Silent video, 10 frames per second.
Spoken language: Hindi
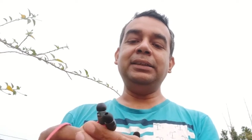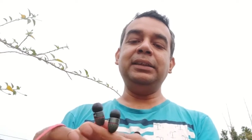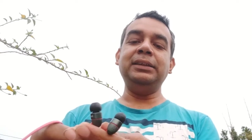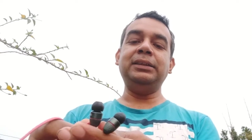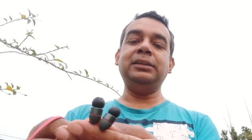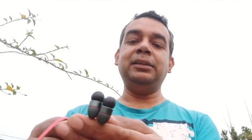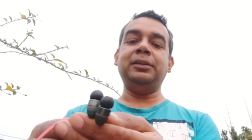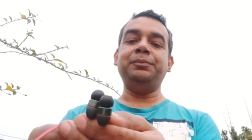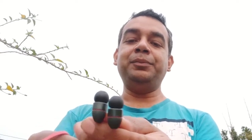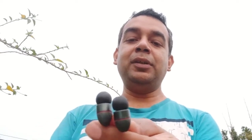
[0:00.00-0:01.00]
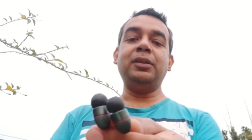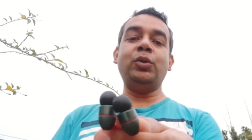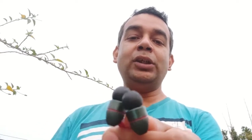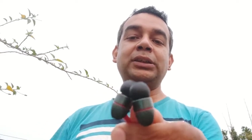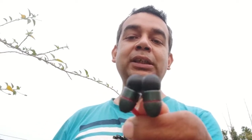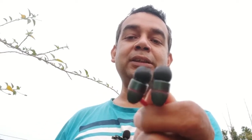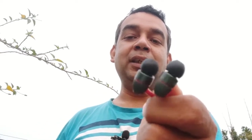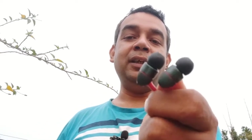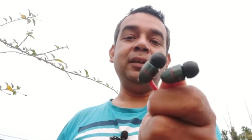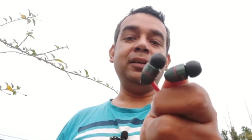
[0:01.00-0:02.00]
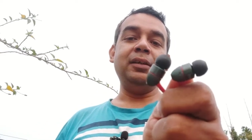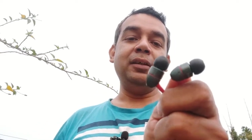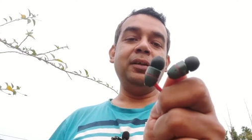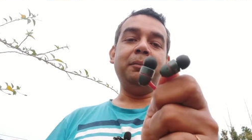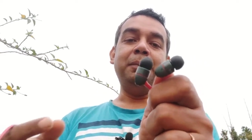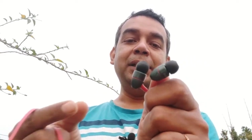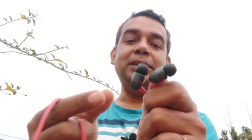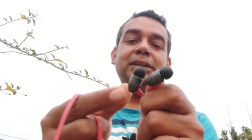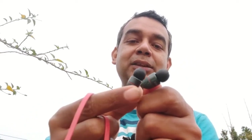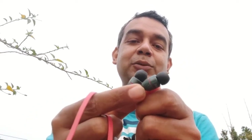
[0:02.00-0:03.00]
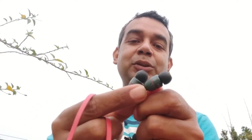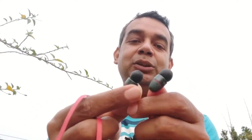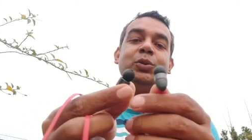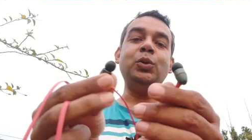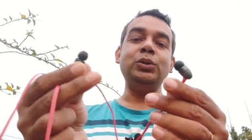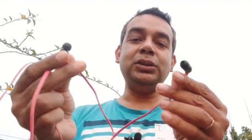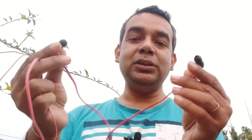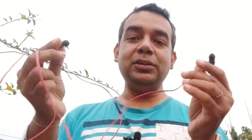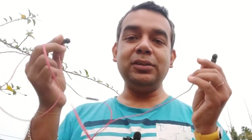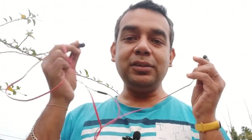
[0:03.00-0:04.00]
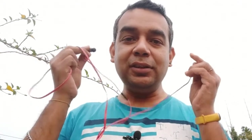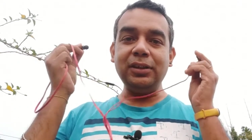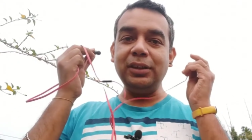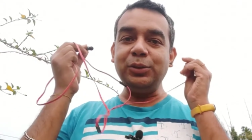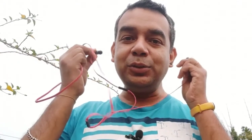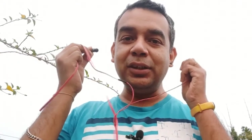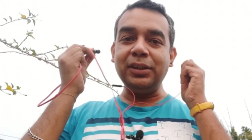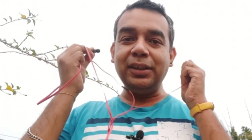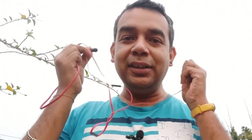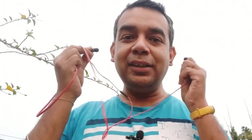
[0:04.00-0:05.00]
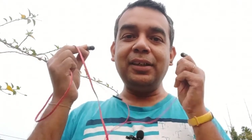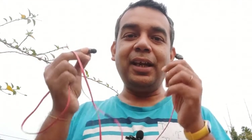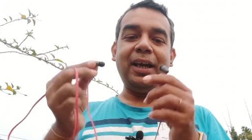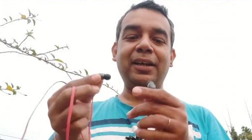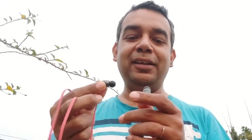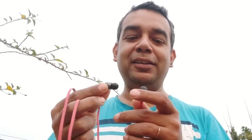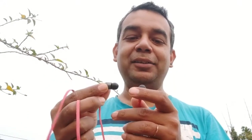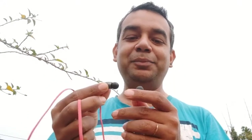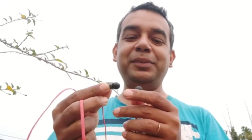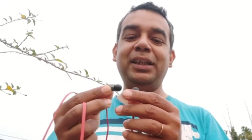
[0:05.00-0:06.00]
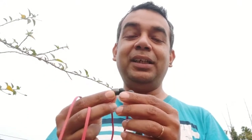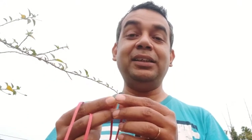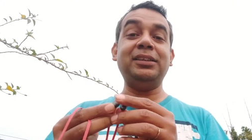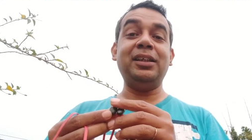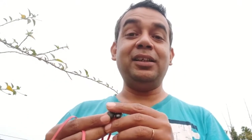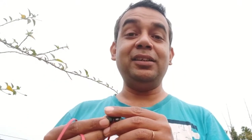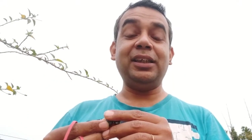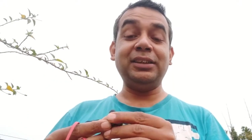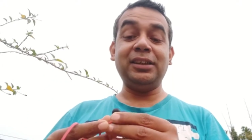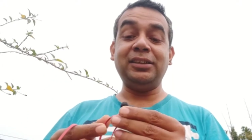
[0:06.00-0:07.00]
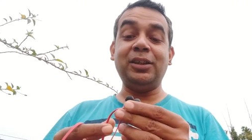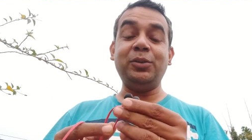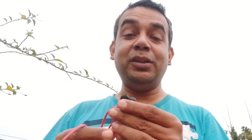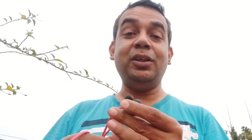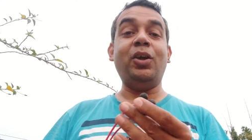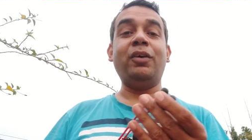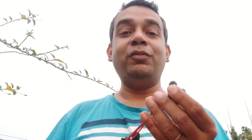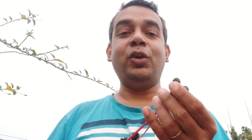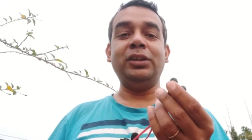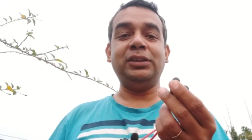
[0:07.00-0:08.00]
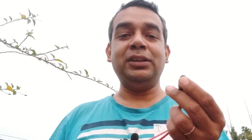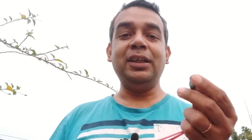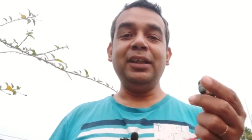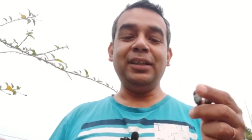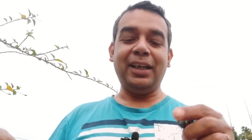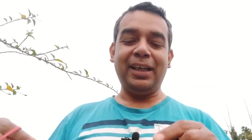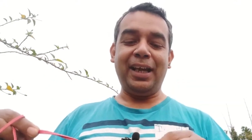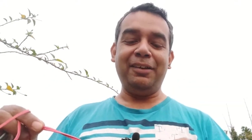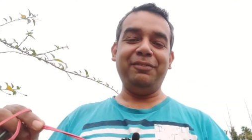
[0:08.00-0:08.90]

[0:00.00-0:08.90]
हैज़ दिस नॉइज कैंसलिंग बर्ड्स विच गोज इन टू द ईयर एंड इट कैंसल कैंसल्स आउट ए लॉट ऑफ नॉइज that I